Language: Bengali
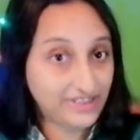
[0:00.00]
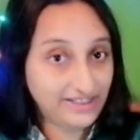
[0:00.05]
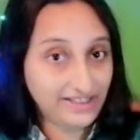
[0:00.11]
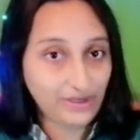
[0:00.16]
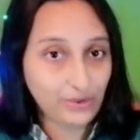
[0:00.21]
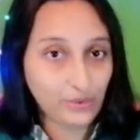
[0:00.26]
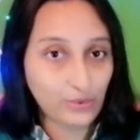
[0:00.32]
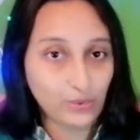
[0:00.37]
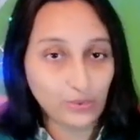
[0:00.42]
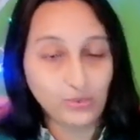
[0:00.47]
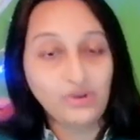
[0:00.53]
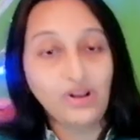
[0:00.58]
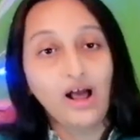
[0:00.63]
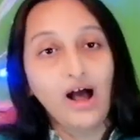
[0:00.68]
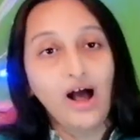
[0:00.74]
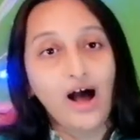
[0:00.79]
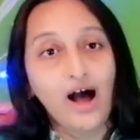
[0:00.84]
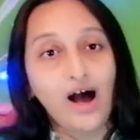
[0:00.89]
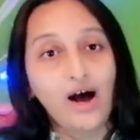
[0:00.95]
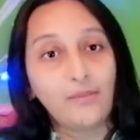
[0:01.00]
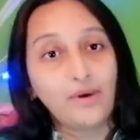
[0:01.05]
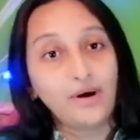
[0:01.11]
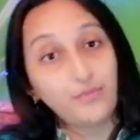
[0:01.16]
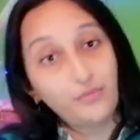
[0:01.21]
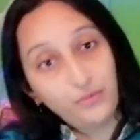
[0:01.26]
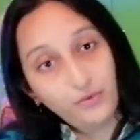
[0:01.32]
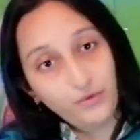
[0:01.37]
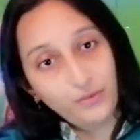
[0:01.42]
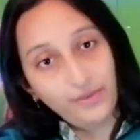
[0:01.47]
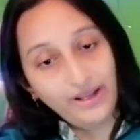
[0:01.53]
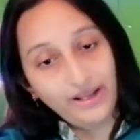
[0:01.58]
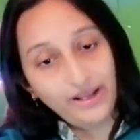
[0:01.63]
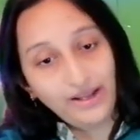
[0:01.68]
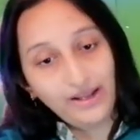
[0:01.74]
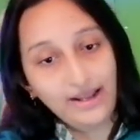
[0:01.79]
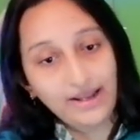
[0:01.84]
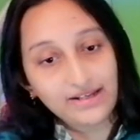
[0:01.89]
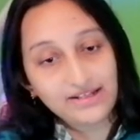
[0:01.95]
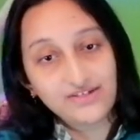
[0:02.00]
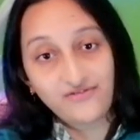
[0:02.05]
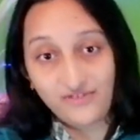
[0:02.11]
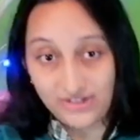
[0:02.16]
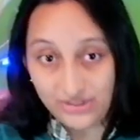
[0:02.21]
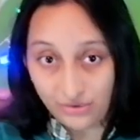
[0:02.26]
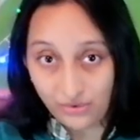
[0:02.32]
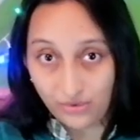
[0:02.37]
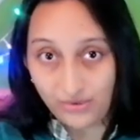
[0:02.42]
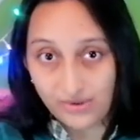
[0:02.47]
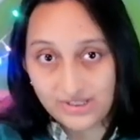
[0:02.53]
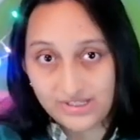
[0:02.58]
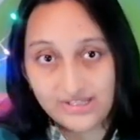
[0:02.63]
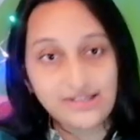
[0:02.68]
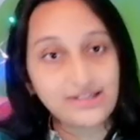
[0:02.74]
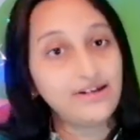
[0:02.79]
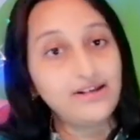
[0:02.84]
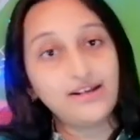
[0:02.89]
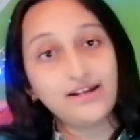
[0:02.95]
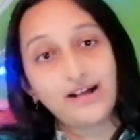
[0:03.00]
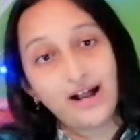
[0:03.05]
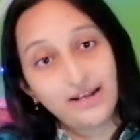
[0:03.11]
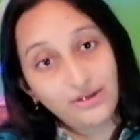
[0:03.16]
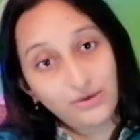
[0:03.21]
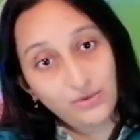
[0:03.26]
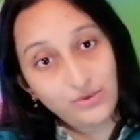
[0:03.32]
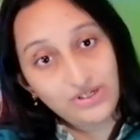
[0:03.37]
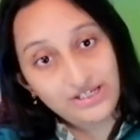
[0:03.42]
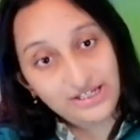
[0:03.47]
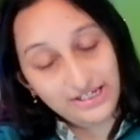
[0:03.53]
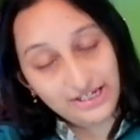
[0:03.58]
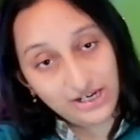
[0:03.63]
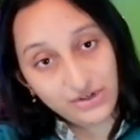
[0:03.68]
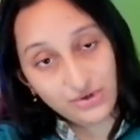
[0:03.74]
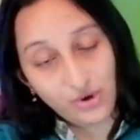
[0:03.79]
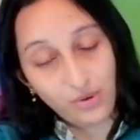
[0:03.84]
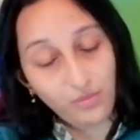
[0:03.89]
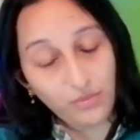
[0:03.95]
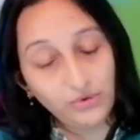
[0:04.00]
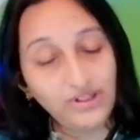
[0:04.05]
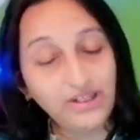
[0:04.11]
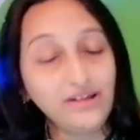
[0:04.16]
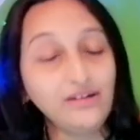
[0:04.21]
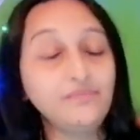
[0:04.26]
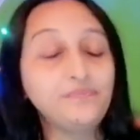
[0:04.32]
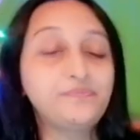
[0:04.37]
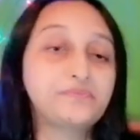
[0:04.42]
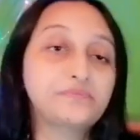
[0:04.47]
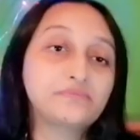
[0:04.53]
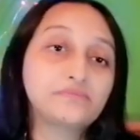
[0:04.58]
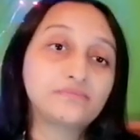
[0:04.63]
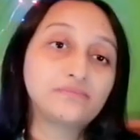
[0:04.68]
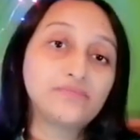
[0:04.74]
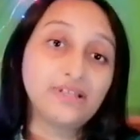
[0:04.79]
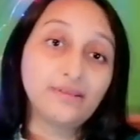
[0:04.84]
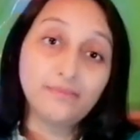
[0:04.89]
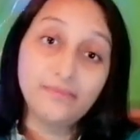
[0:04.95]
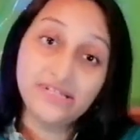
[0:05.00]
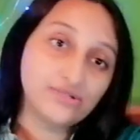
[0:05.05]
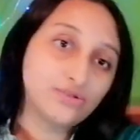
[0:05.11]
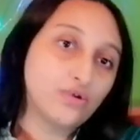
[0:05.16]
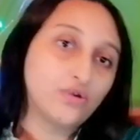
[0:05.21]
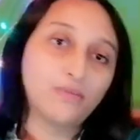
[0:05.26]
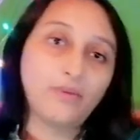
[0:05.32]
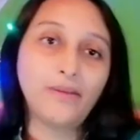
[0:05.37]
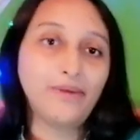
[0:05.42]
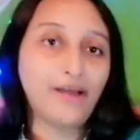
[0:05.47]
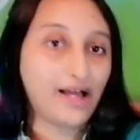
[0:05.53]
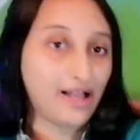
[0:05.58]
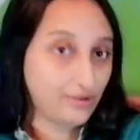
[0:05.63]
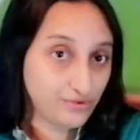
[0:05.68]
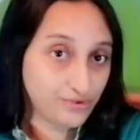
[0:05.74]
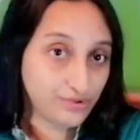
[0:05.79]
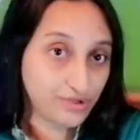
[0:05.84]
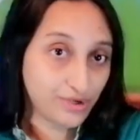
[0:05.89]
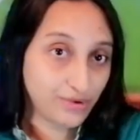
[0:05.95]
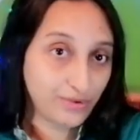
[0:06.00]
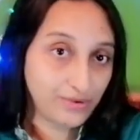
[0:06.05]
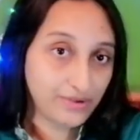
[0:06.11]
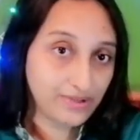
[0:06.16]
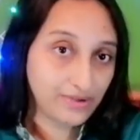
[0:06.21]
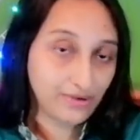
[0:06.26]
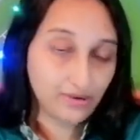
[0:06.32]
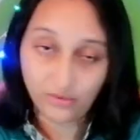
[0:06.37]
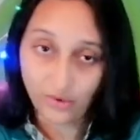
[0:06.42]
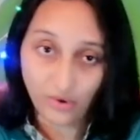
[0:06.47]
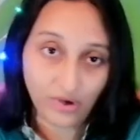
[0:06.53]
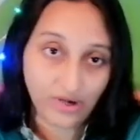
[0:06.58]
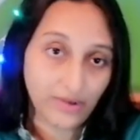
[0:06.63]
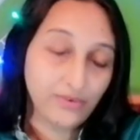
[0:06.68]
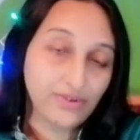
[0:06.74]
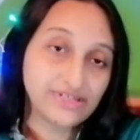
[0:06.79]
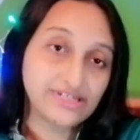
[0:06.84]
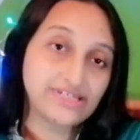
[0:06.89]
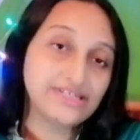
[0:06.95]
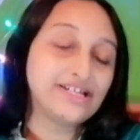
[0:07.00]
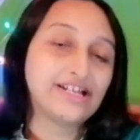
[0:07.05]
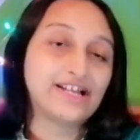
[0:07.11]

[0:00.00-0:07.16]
ক্লিক করুন আমার পূর্বে একটি ভিডিও রয়েছে যেখানে কারিগরি শিক্ষা সম্বন্ধে বিস্তরভাবে আলোচনা করা হয়েছে